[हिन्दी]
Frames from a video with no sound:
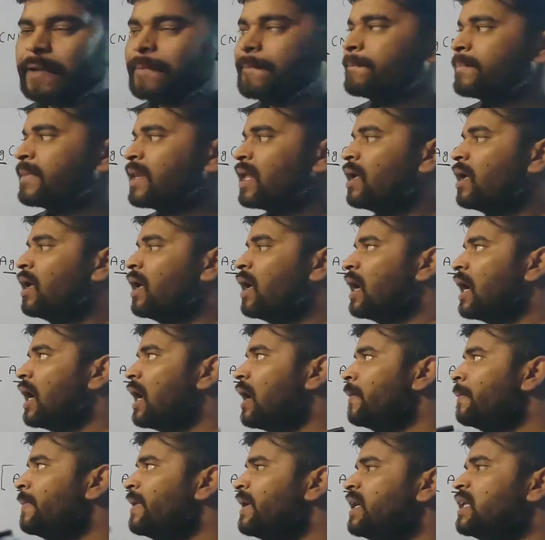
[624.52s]
है
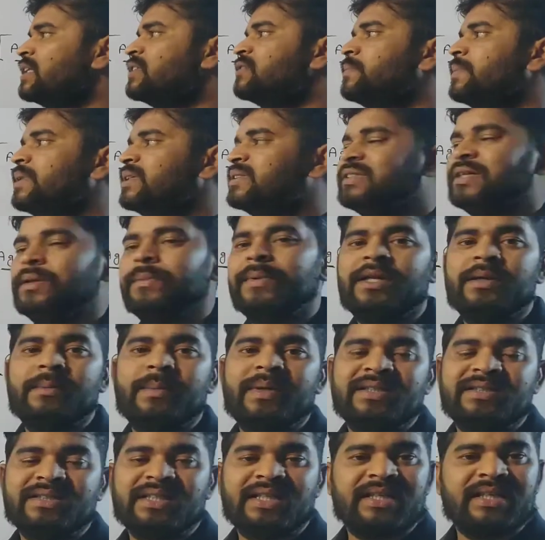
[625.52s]
हमें इसमें
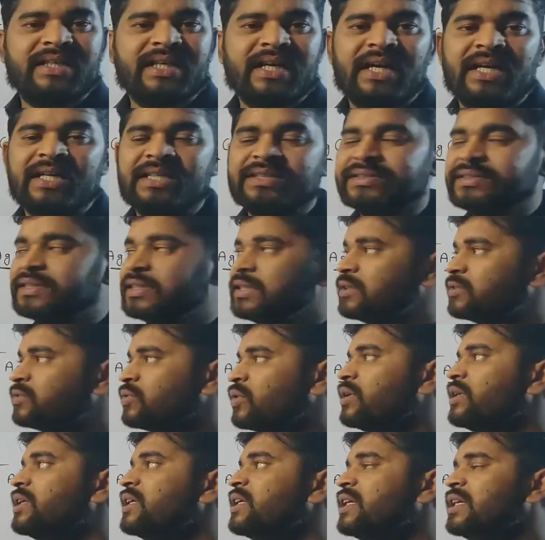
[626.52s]
समन्वय संख्या इसकी
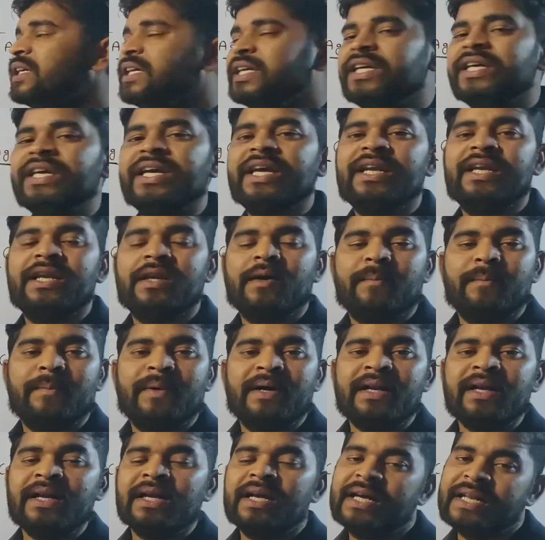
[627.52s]
सॉरी ई ए एन
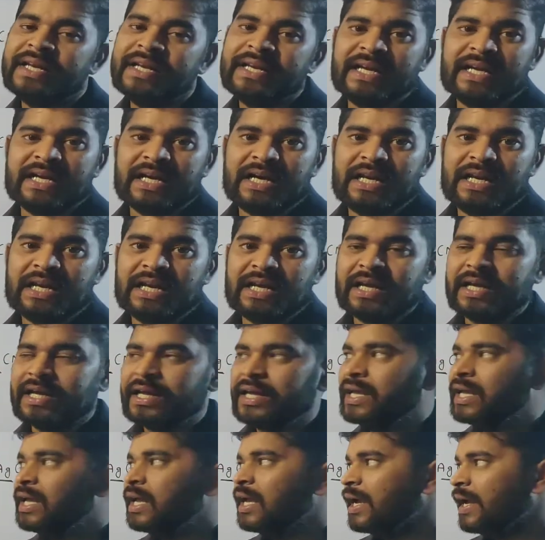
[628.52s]
नंबर निकालना
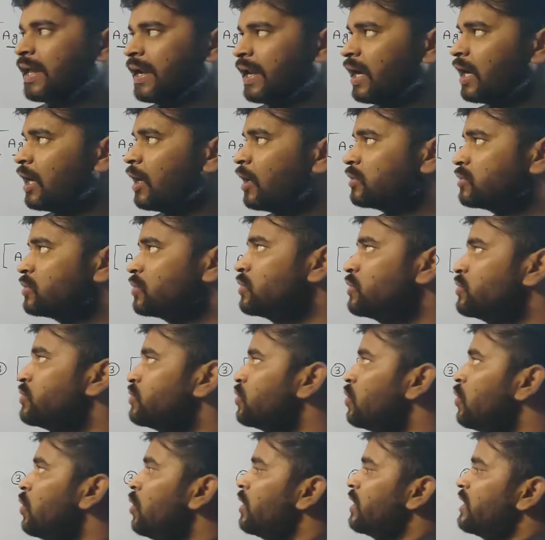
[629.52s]
है है ना तो
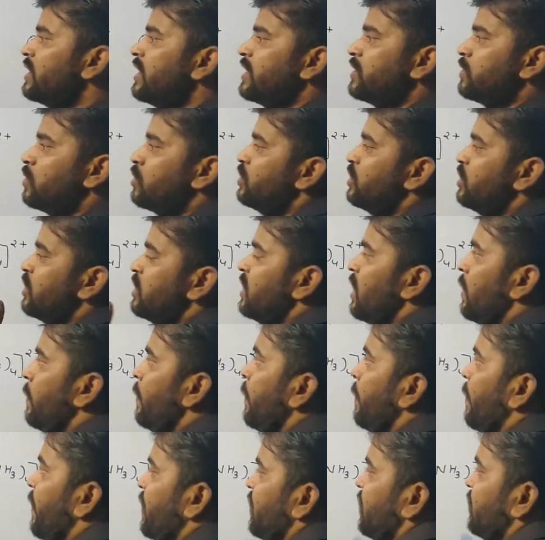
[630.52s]
दोस्तों ये तो चीज
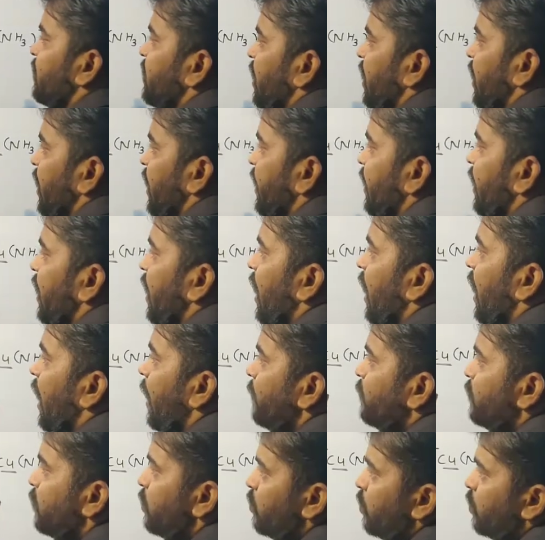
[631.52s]
हमें पता चल गई
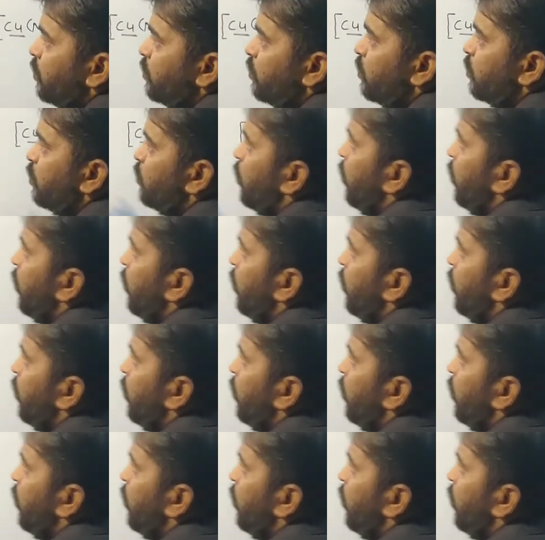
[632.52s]
अब जो दोस्तों